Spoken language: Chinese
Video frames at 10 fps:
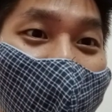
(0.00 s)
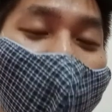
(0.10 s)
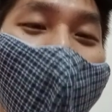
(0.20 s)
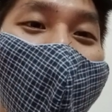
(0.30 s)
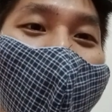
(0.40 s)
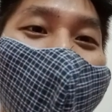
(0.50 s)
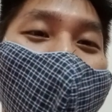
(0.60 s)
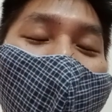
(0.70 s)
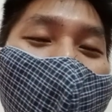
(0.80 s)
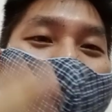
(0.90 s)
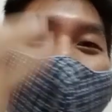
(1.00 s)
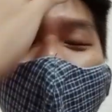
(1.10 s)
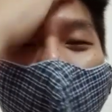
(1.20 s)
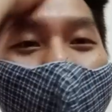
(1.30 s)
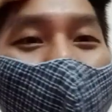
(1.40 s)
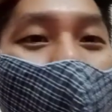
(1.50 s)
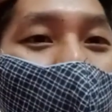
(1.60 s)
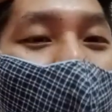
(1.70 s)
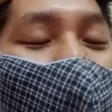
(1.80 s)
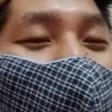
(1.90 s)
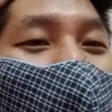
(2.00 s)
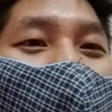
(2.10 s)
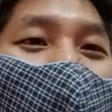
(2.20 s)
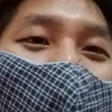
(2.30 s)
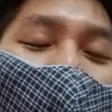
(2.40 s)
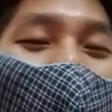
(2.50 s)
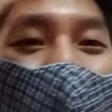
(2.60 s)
我跟你讲，就是口味的东西是很难改